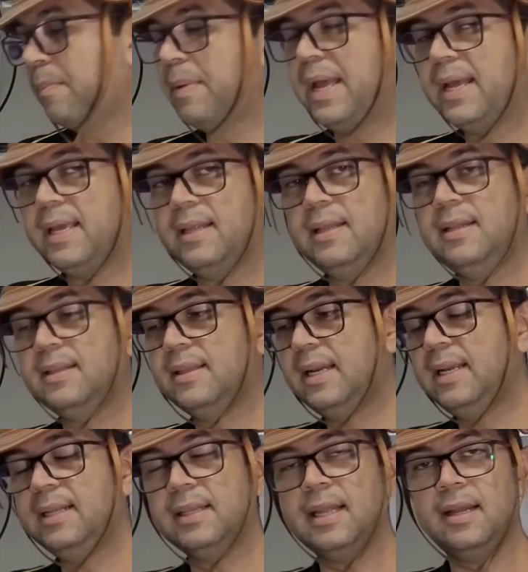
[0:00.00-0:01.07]
um pack de
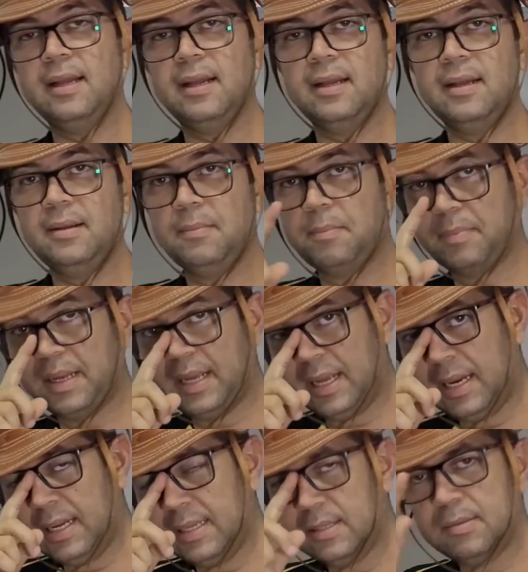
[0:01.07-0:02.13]
30
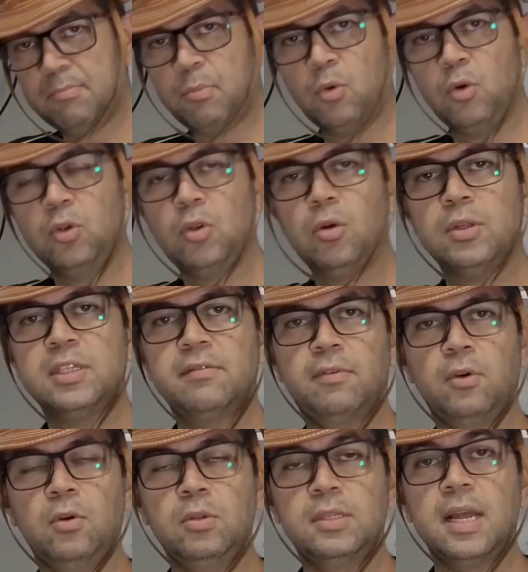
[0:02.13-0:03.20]
amperes por 12
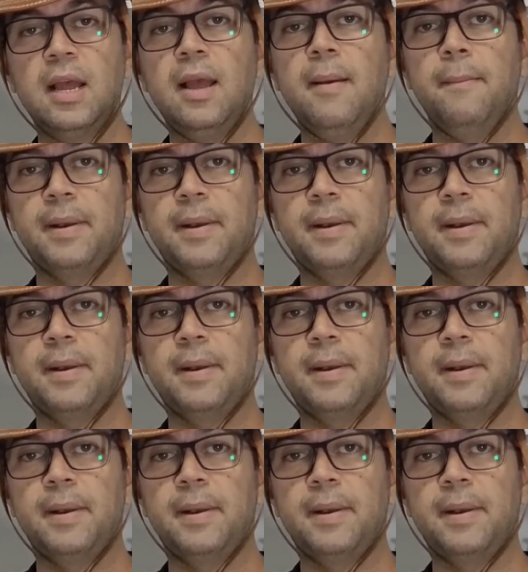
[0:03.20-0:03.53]
volts